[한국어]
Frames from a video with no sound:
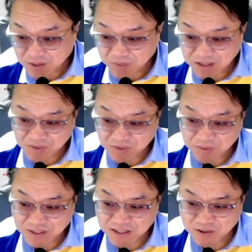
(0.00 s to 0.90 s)

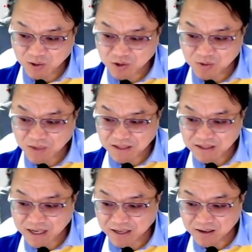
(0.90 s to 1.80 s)
38.2% 조정을
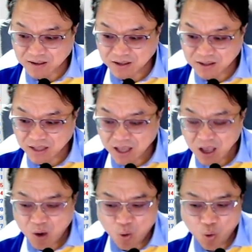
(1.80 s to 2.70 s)
받은
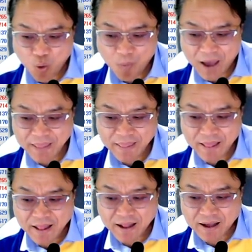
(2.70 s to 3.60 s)
가격은
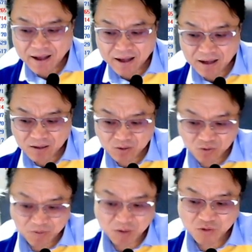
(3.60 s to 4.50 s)
5만
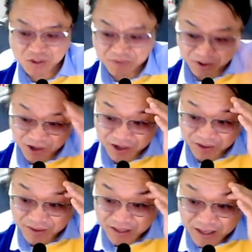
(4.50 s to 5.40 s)
아,
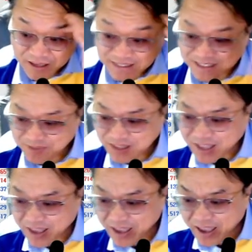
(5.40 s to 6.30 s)
692원
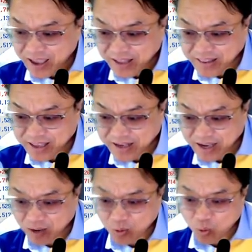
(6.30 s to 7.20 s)
그 밑에
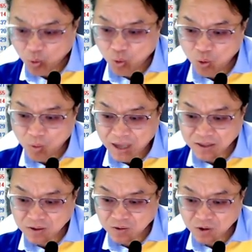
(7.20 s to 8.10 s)
대략
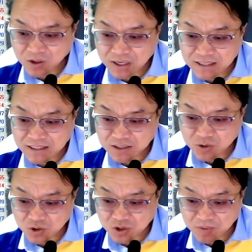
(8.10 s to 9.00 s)

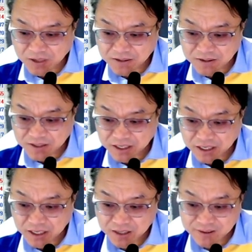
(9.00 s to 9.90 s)
5만원권까지 조정을
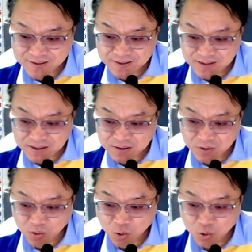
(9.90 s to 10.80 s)
받으니
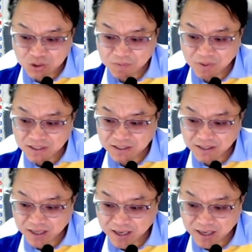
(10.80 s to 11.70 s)
그것은
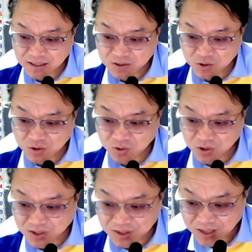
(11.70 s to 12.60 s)
50%의
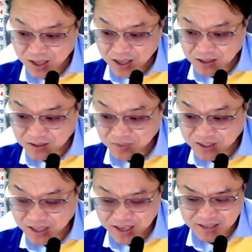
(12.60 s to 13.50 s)
조정권
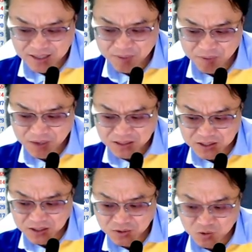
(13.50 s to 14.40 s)
그 밑에
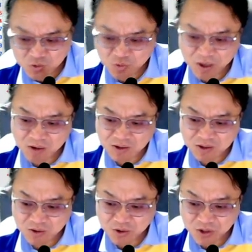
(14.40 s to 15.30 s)

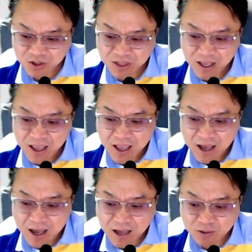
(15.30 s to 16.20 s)
48,900원권 정도는
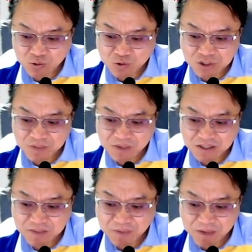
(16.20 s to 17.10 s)
아,
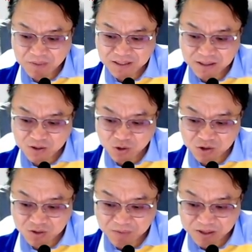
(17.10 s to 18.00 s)

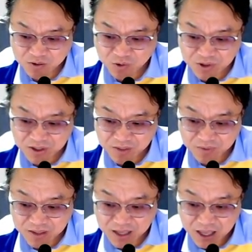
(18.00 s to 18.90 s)
61.8% 조정을 받은
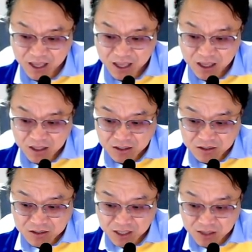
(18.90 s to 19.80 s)
권역입니다.
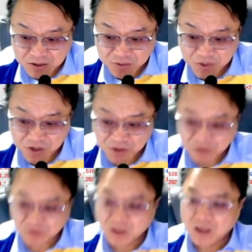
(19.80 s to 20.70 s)
자
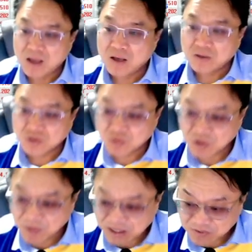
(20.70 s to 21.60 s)
그러면
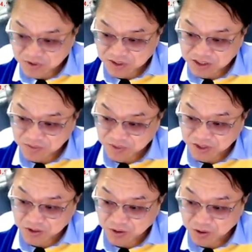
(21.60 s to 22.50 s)
조금 전에
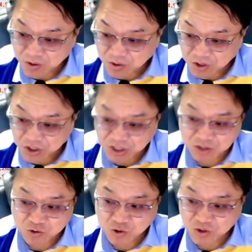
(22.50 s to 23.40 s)
말씀드렸다시피
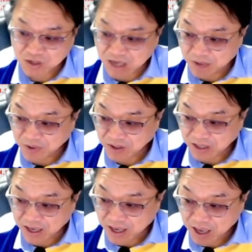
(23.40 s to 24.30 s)
여기 조정을
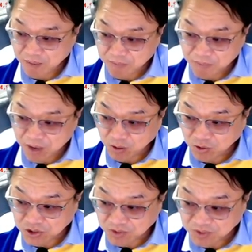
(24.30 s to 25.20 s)
가볍게
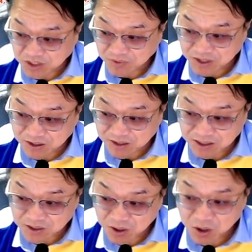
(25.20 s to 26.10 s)
받고 지금 20일
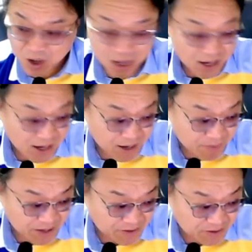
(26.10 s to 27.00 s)
인근에서
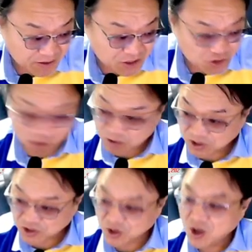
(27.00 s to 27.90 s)
아, 반등을
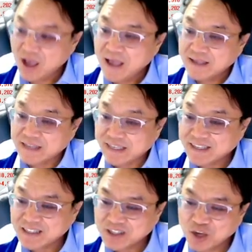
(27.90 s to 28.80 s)
시도하고 있죠.
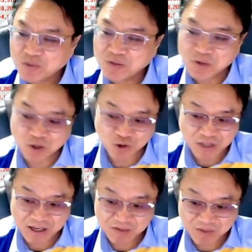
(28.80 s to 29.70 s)
자 이것이 겹치면
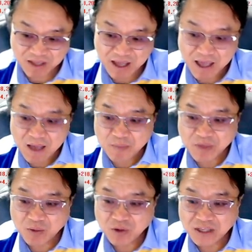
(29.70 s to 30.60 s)
더 좋다 이겁니다.
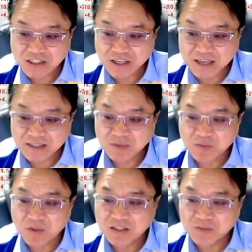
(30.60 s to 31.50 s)

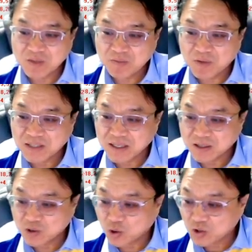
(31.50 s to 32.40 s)
피보나치의
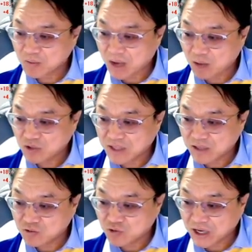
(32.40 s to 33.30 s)
38.2% 조정
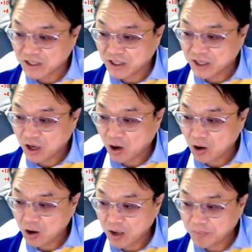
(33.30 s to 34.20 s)
마무리되는 구간이
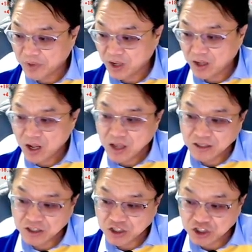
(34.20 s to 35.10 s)
어 해필